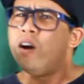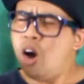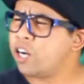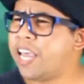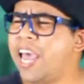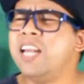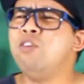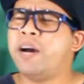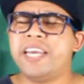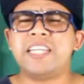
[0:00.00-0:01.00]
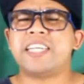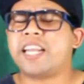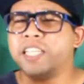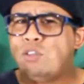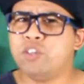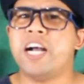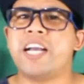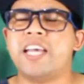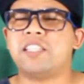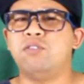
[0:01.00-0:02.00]
Oke, lumayan keren juga
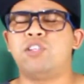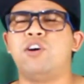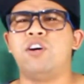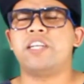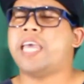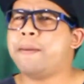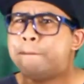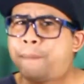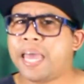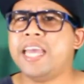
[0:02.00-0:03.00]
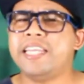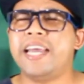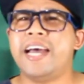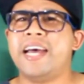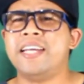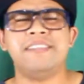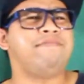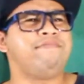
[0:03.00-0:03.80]
guys untuk gameplaynya.